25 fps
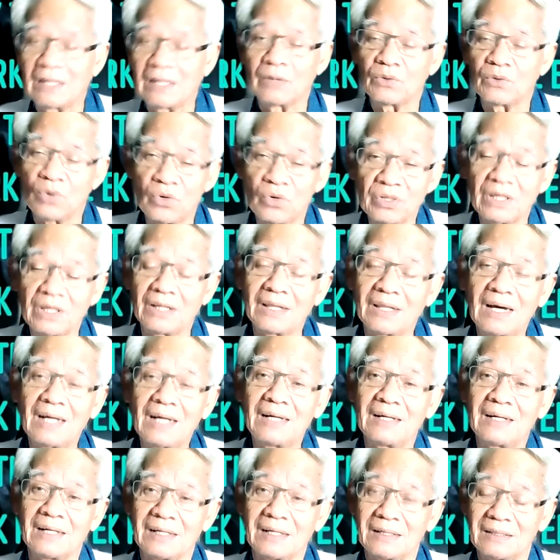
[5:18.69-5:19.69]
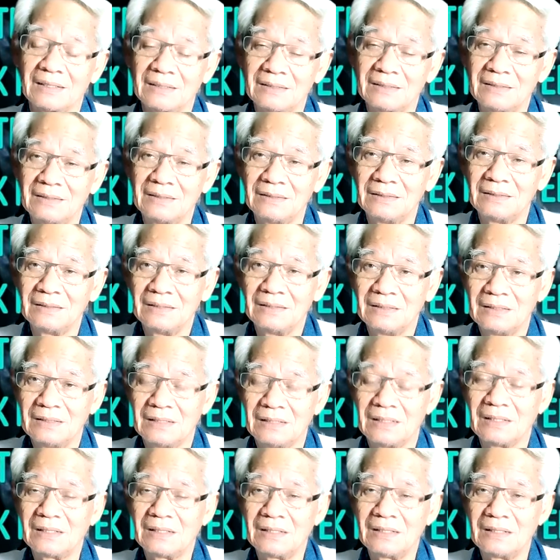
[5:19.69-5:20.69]
กี่ของกี่ท่านน่ะ
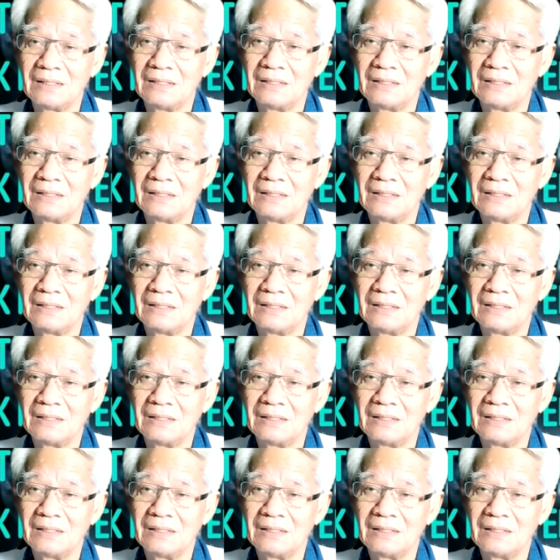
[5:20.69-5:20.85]
นะ